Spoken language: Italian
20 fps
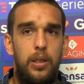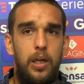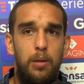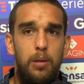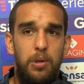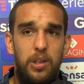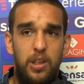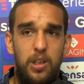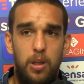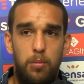
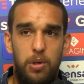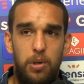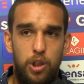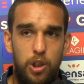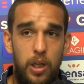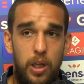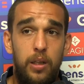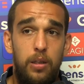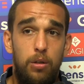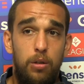nelle partite
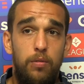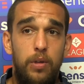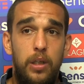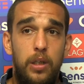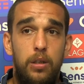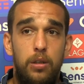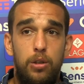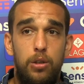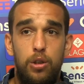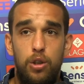precedenti
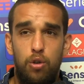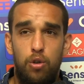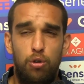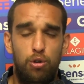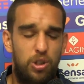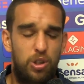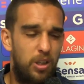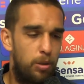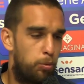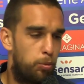dove ci
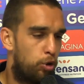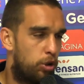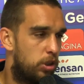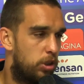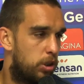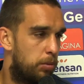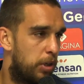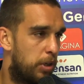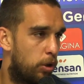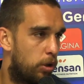sono stati pochissimi